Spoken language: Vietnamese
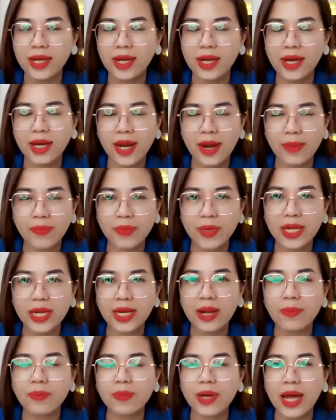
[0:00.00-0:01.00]
à, lặp
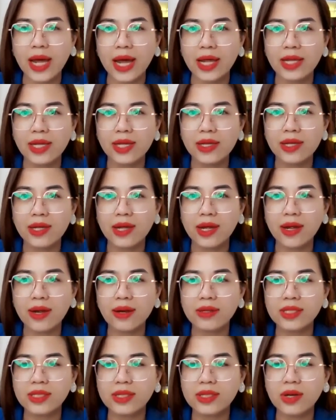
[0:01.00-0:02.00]
đi lặp lại à,